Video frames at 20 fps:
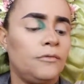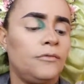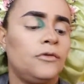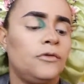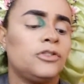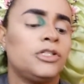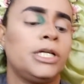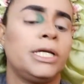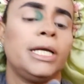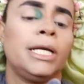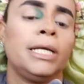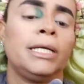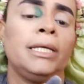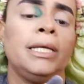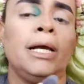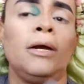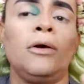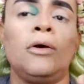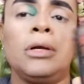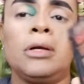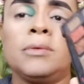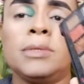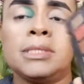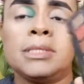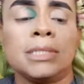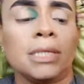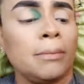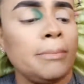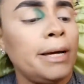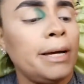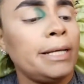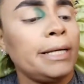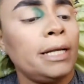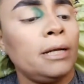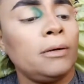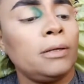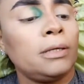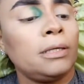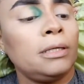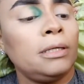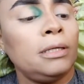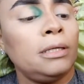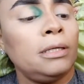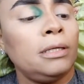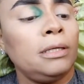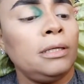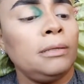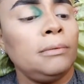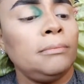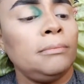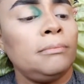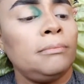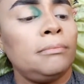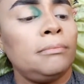Vou chegar aqui agora com esse amarelo aqui.